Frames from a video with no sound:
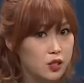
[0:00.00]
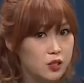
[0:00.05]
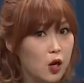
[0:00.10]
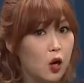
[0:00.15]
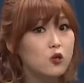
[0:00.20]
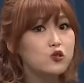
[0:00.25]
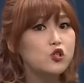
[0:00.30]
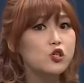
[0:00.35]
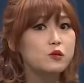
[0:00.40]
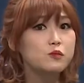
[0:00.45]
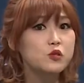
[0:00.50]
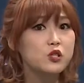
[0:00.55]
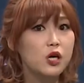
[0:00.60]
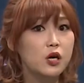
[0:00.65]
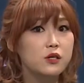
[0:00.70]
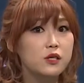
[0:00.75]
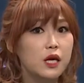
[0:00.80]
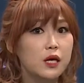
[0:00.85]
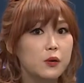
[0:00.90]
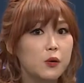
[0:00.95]
서술문
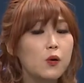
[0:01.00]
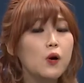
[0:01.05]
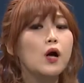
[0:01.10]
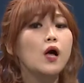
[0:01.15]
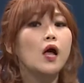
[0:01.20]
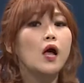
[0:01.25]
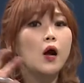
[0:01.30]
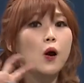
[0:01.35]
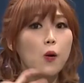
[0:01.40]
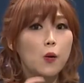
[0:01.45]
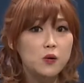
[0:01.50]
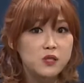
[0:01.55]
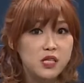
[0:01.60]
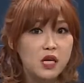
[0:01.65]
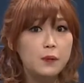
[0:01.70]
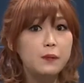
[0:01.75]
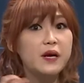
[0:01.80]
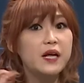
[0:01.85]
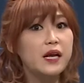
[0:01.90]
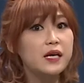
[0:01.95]
형태로
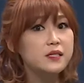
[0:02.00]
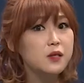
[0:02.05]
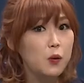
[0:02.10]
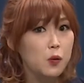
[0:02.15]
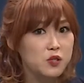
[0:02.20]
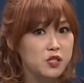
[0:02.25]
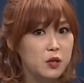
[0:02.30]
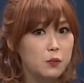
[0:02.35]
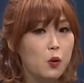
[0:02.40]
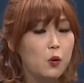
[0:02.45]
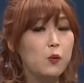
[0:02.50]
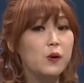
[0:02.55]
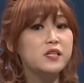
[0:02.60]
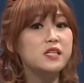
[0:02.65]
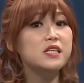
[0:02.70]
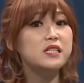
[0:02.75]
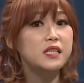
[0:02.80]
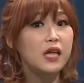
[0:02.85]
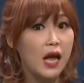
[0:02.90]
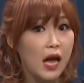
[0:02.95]
51에서
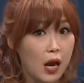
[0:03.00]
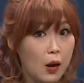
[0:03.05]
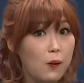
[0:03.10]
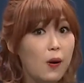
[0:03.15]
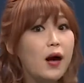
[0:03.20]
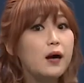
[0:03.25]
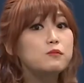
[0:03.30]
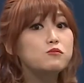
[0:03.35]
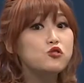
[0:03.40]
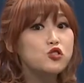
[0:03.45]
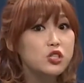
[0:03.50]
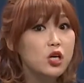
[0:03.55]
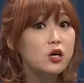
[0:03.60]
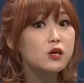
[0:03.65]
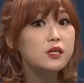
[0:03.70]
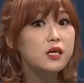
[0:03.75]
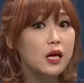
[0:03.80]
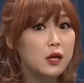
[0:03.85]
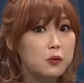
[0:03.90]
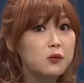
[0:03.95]
55번은 대화문
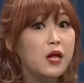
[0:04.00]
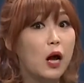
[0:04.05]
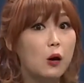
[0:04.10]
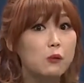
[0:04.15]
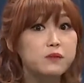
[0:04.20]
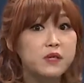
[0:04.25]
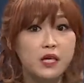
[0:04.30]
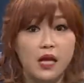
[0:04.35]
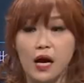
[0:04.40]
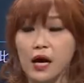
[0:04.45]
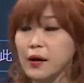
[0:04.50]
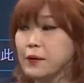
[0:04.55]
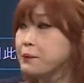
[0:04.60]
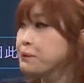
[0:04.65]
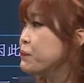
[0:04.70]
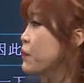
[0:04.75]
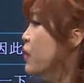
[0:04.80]
형태로 나옵니다.